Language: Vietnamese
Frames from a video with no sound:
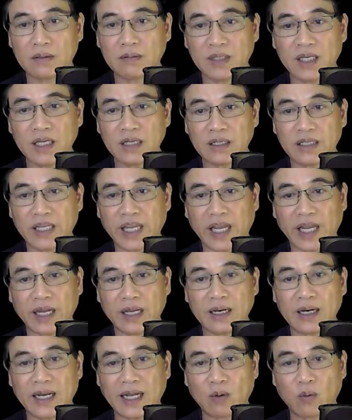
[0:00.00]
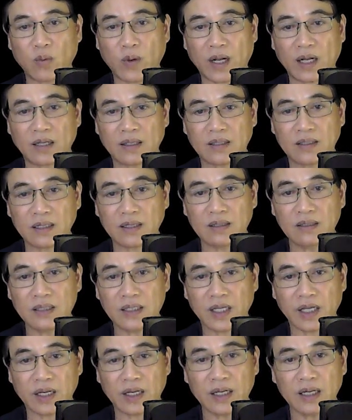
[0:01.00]
viết vẽ lằng ngoằng chữ
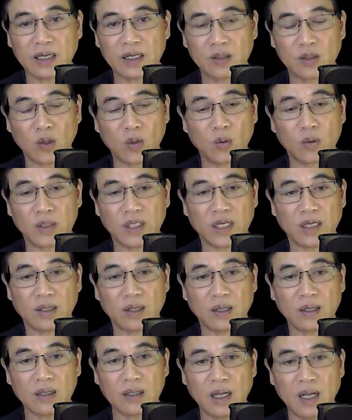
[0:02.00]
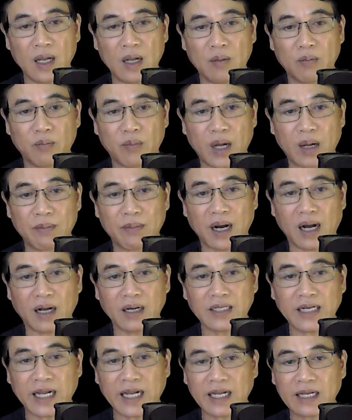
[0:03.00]
nghĩa hình thù gì đó mà mở
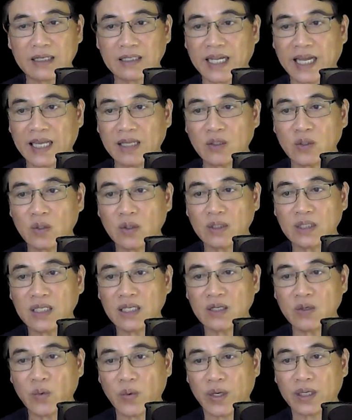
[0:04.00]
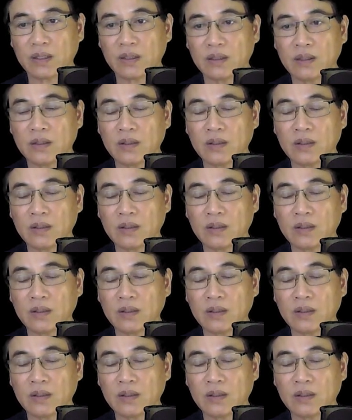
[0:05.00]
ra trải xuống dưới huyệt,